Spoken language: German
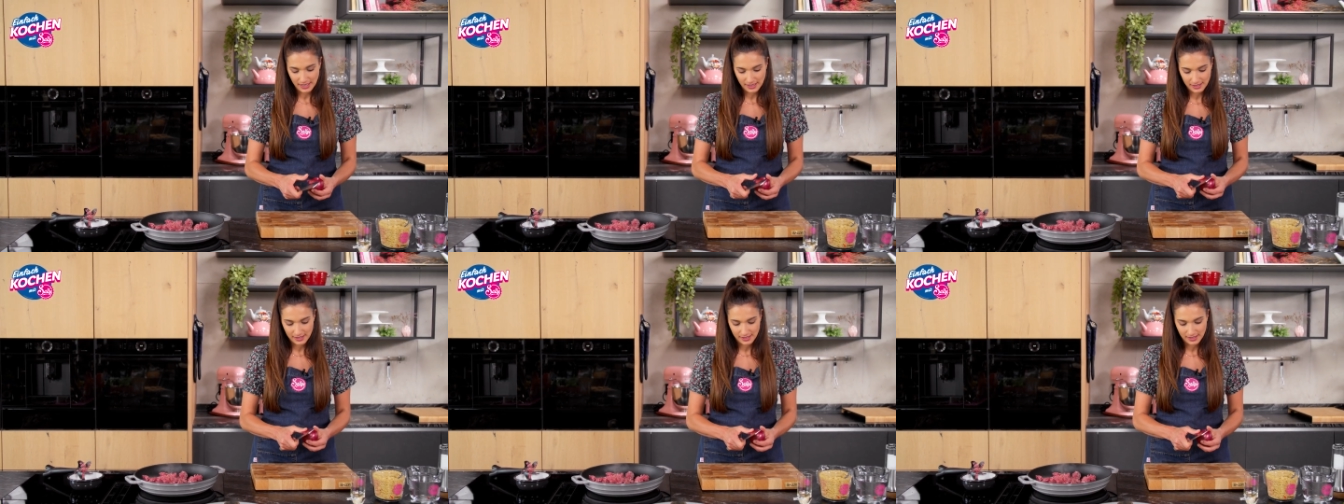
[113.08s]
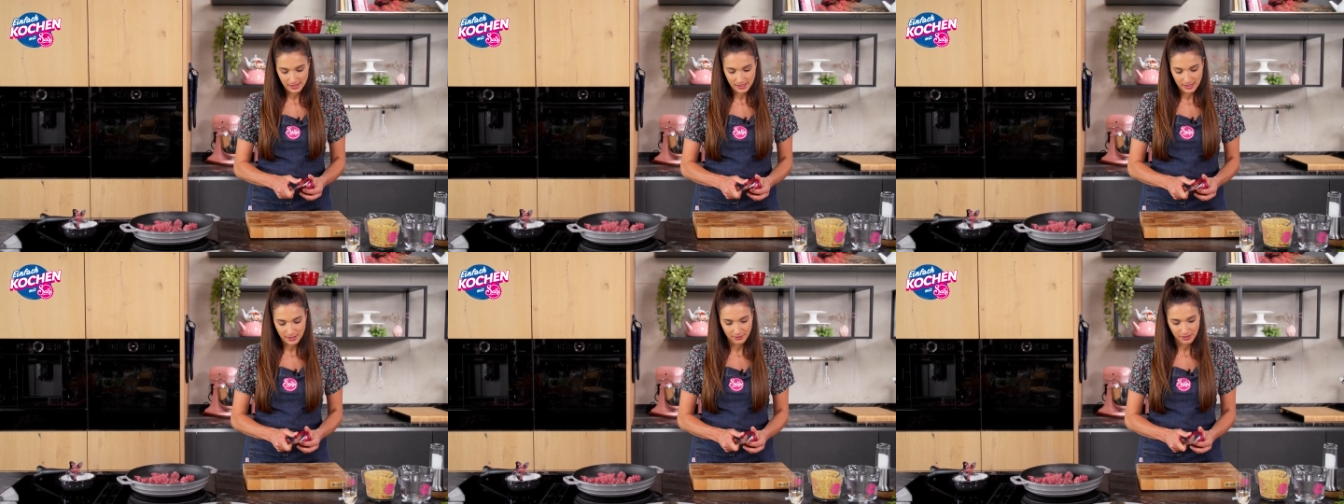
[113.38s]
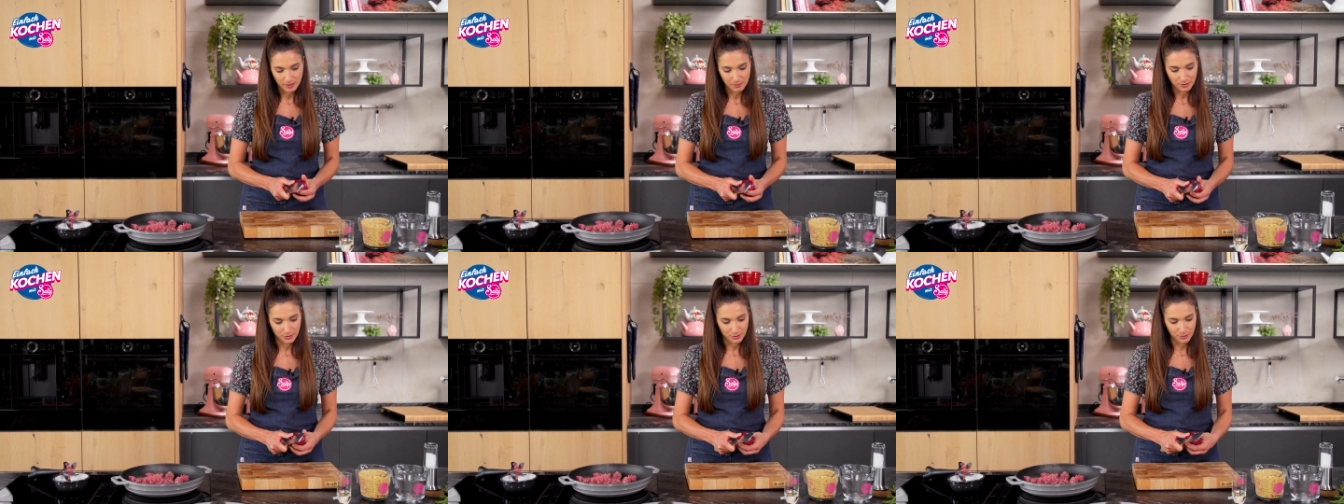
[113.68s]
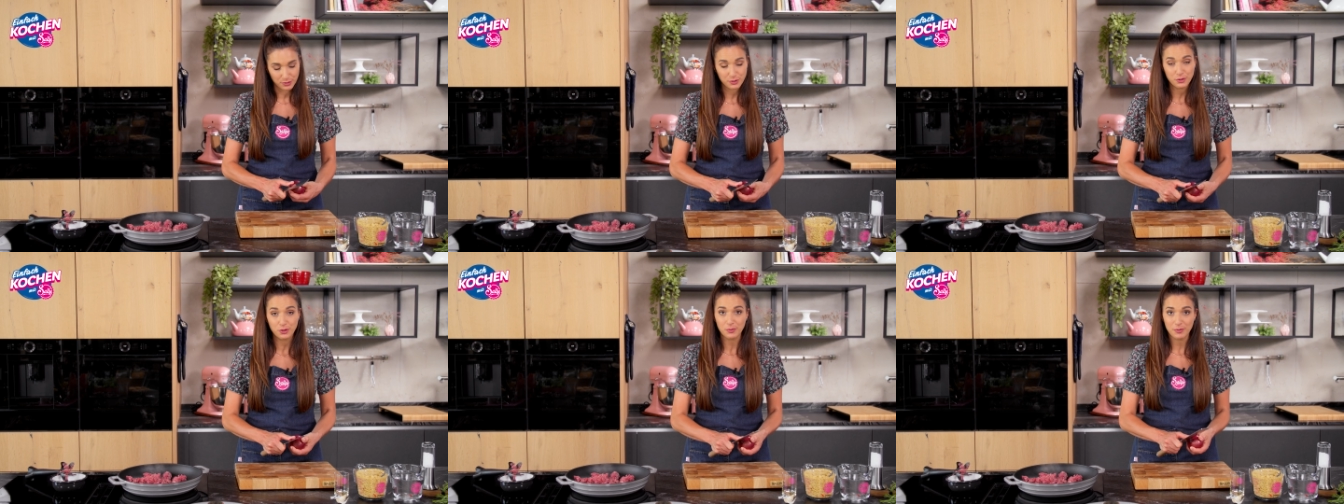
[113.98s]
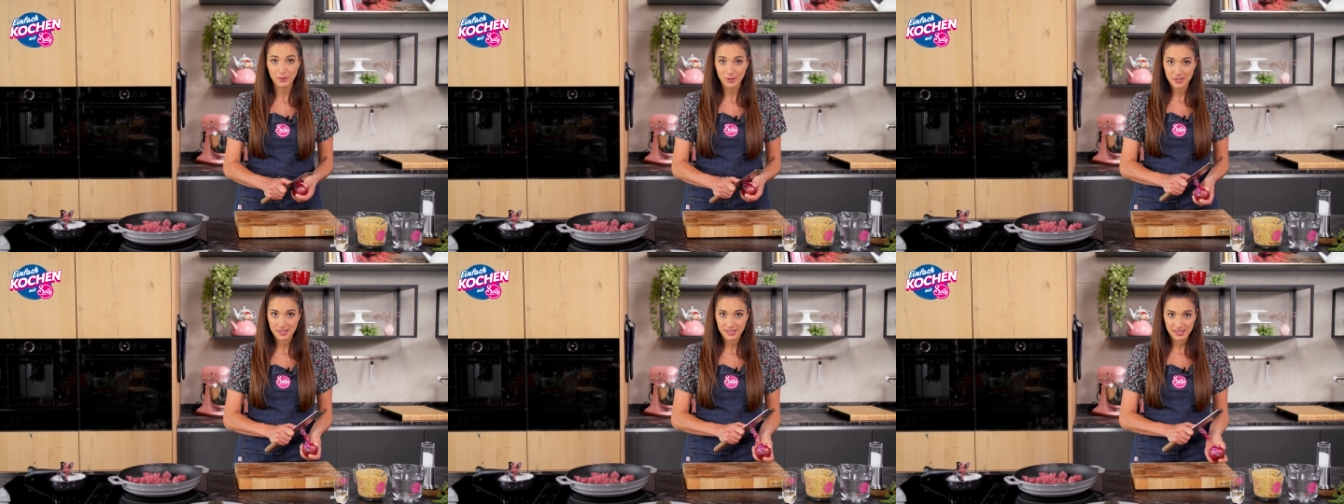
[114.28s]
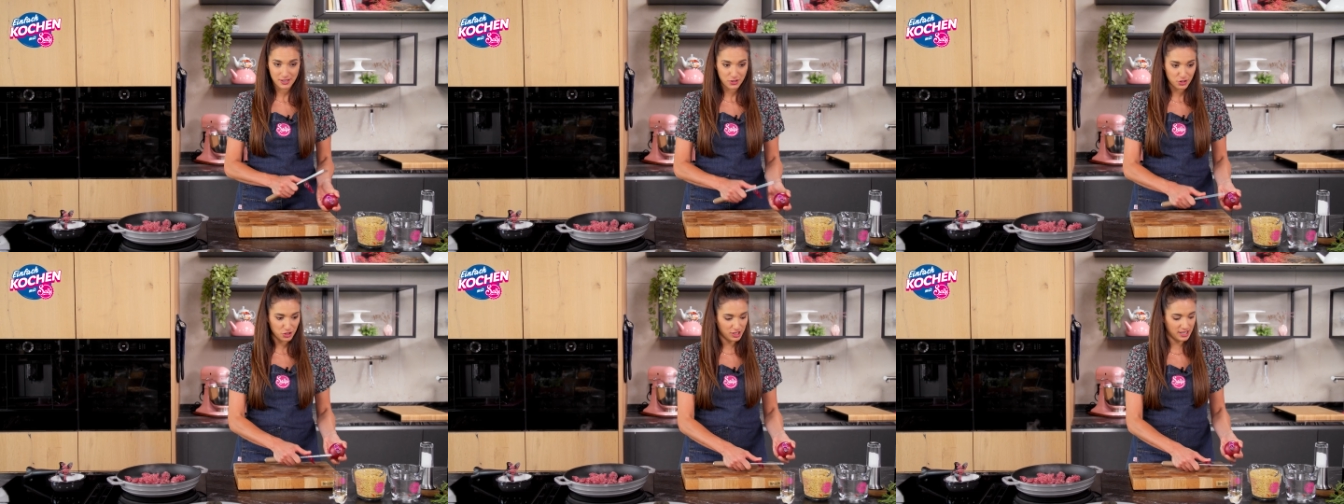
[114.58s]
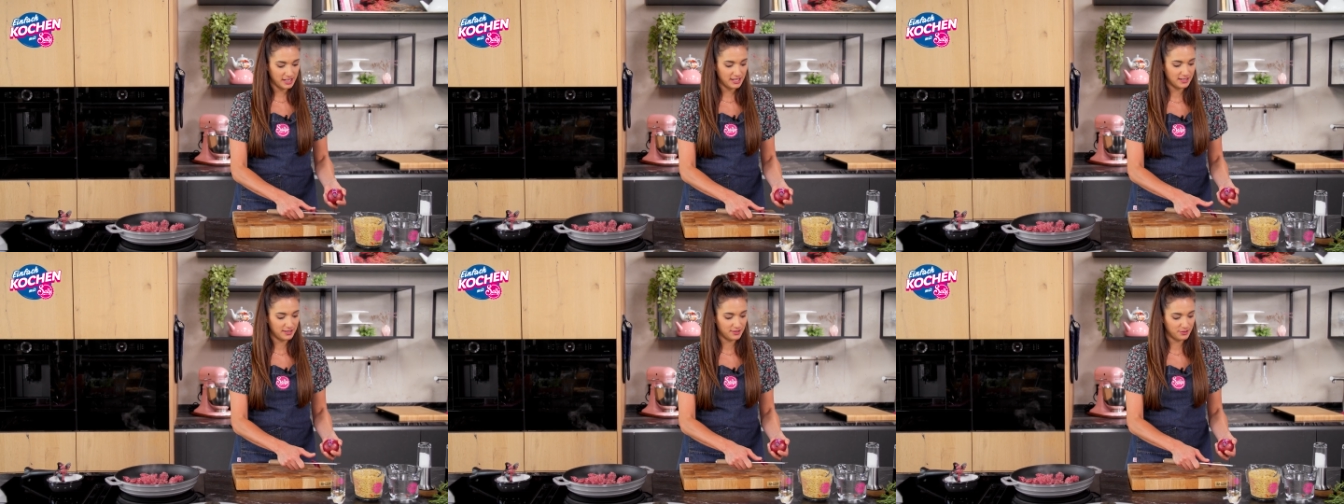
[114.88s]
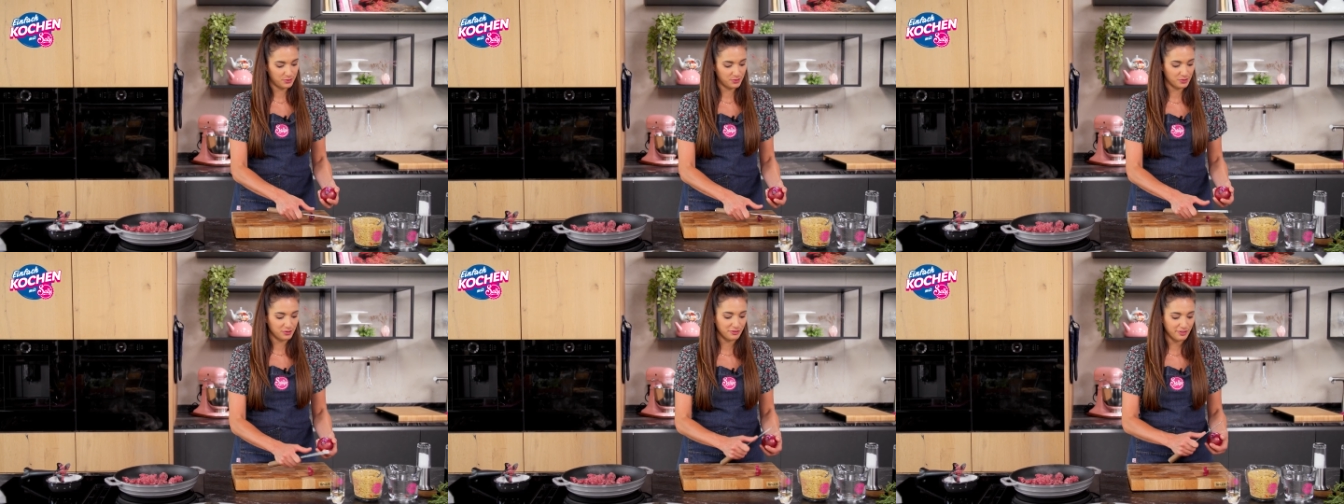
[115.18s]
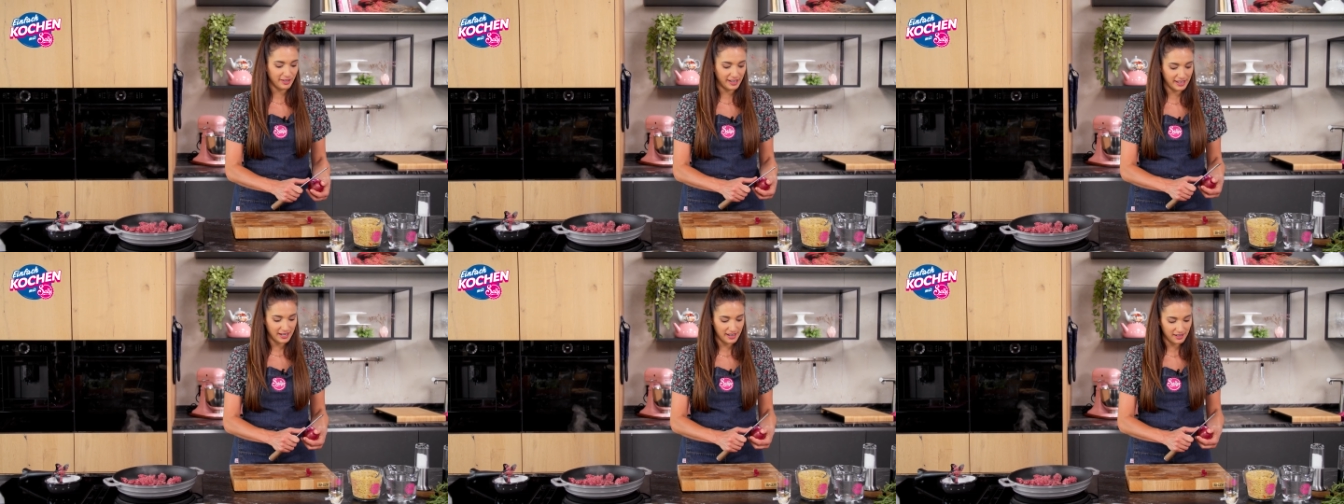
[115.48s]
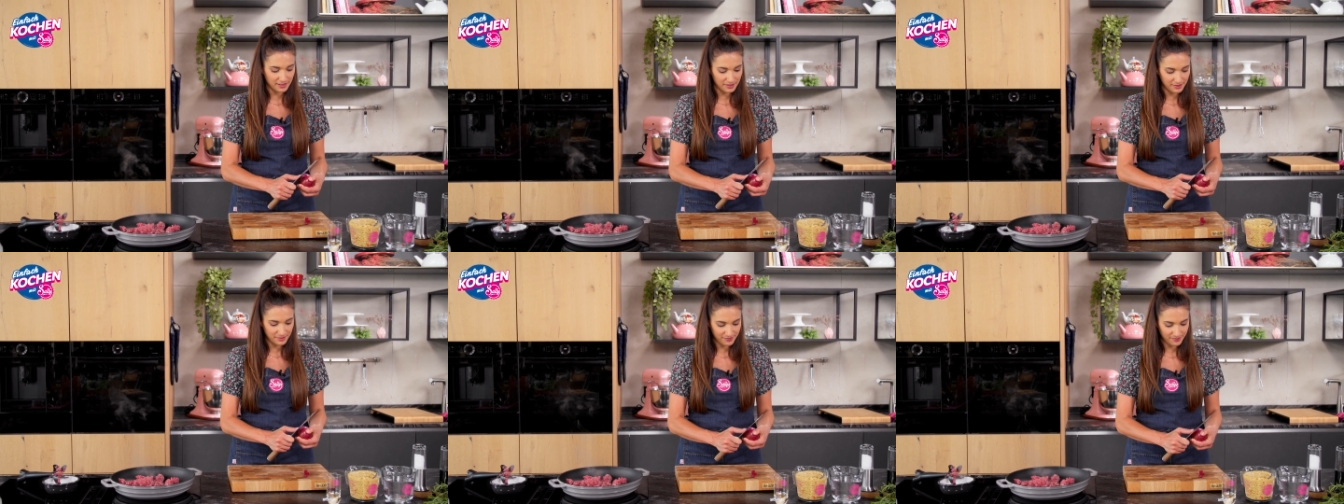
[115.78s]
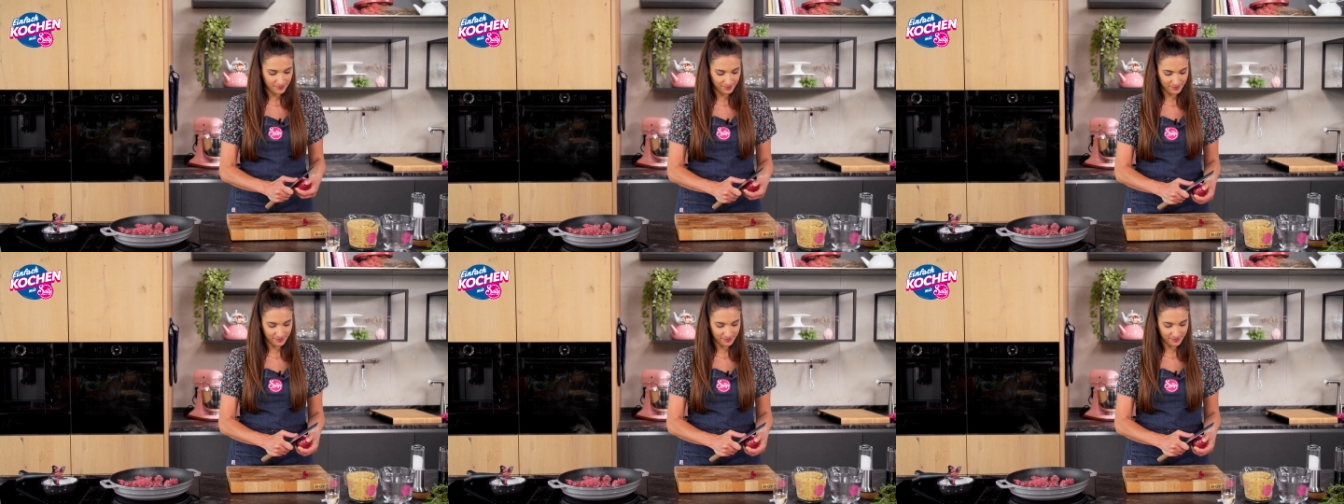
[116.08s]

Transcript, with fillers: kann ich die Zwiebel- und Knoblauchzehe schälen und fein hacken.